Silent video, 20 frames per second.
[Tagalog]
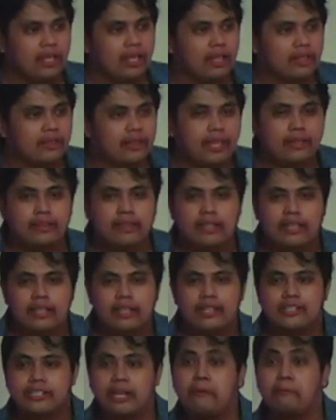Then,
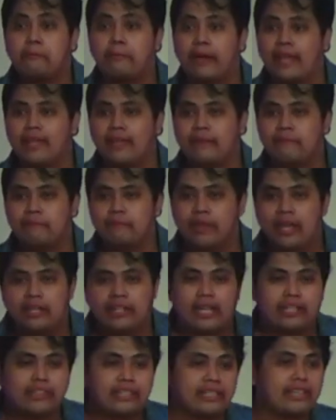syempre,
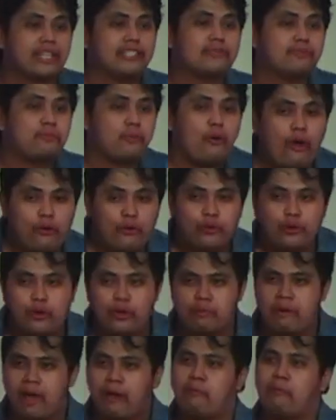nagtitest po ako noon,
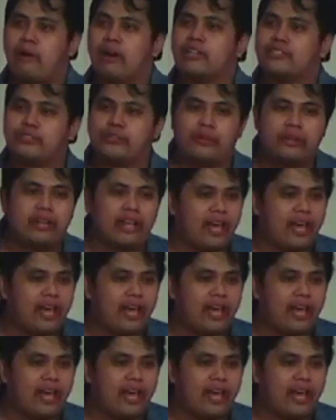mga March yun eh,